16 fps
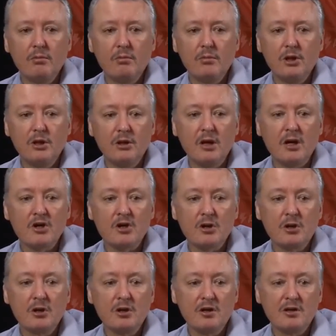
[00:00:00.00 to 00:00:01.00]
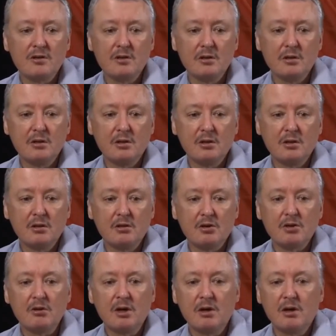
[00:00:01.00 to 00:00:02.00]
И даже если
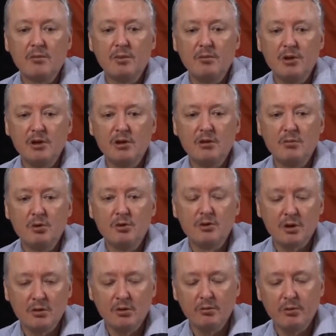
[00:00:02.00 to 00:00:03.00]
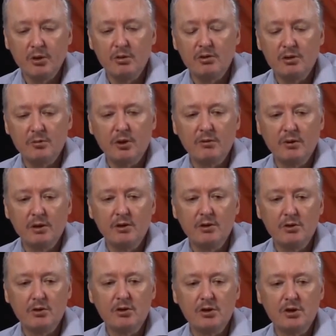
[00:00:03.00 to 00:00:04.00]
желание победить не будет, все равно придется
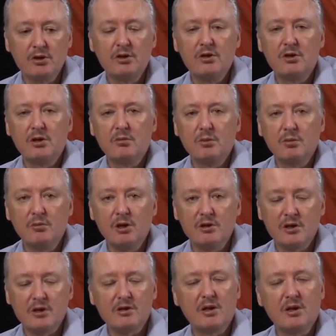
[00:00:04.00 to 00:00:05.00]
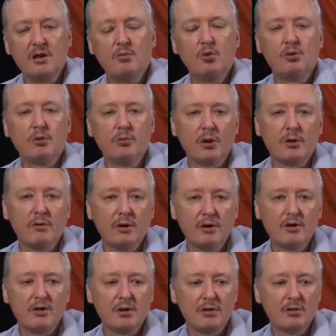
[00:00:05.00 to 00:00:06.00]
проводить еще частичные мобилизации. Они будут
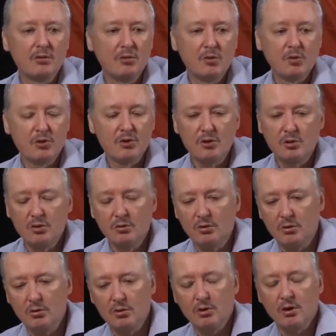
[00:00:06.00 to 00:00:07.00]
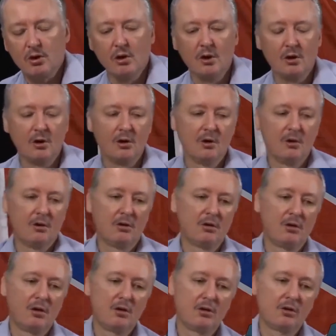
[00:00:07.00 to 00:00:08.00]
проводиться, я думаю, после Нового года.
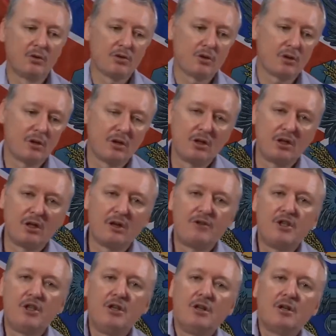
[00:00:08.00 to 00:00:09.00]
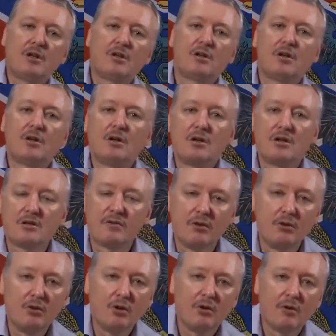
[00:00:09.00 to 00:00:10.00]
День тоже как годовщине
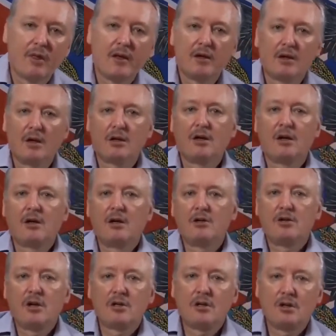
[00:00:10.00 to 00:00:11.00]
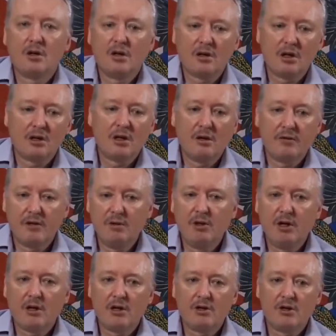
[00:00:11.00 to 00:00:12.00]
СВО, когда, окончательно, когда в
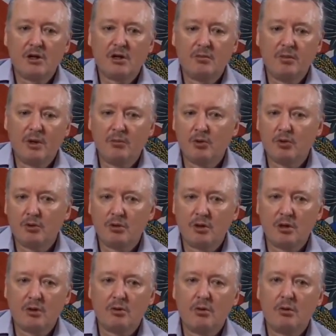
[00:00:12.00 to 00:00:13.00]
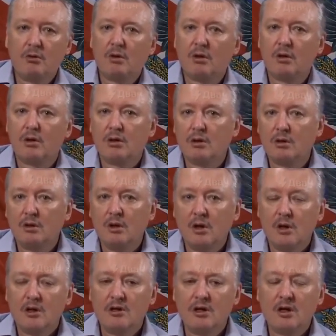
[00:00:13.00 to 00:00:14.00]
Кремле окончательно поймут, что никакого
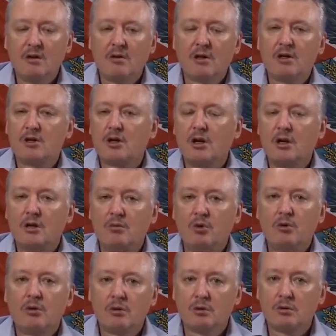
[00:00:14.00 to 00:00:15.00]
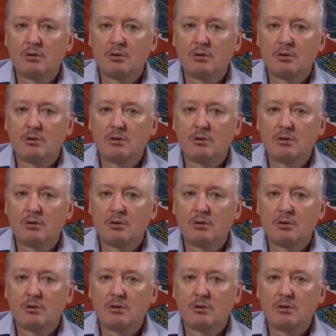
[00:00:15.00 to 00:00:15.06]
договорничка не будет,